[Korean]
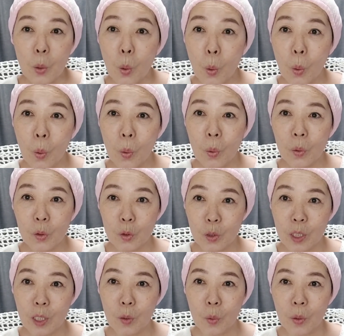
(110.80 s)
요
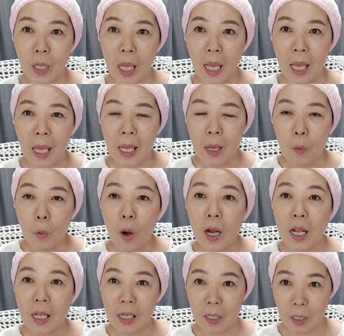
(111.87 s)
주인공의
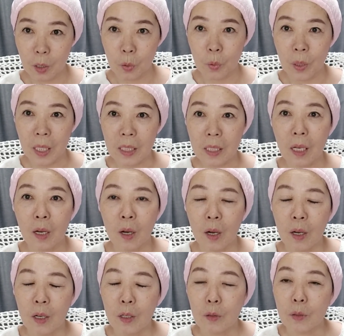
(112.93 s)
원리를 이용해서
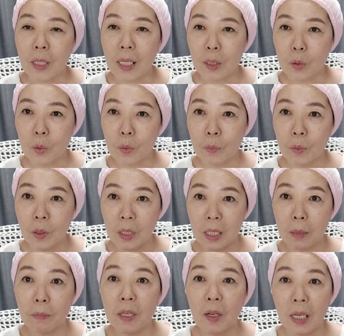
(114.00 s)
우리가 조금 더
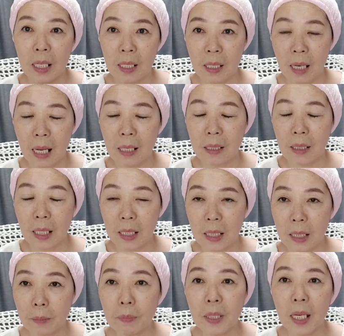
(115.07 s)
기미 관리를 하는데
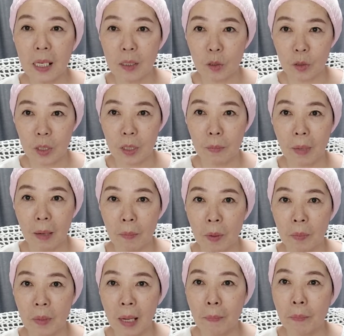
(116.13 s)
쉽게 할 수 있는
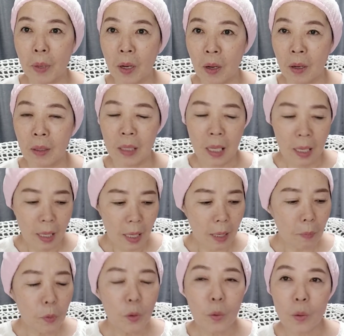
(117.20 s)
방법을 한번
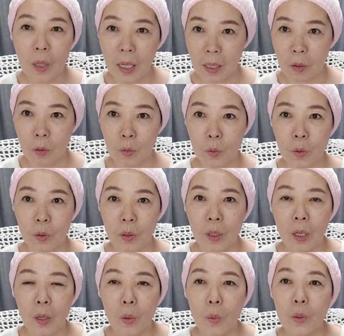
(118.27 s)
해보도록 할 거고,
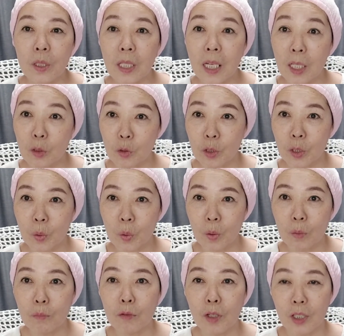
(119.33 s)
오늘의
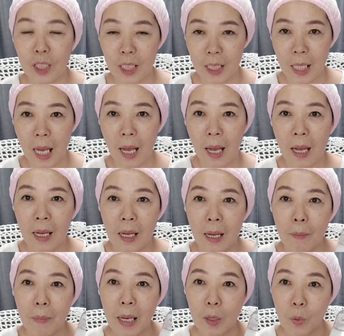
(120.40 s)
주인공은 무엇이냐,
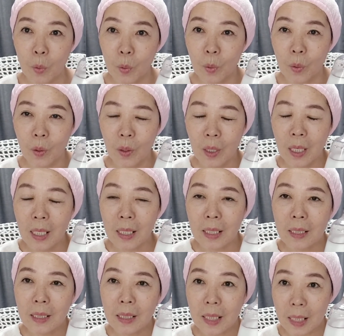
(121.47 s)
바로
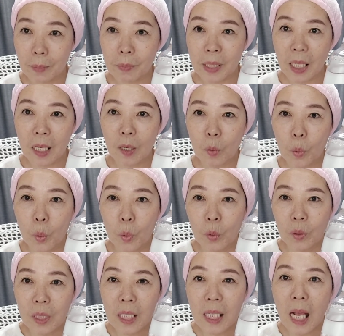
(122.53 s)
그 입자가 고운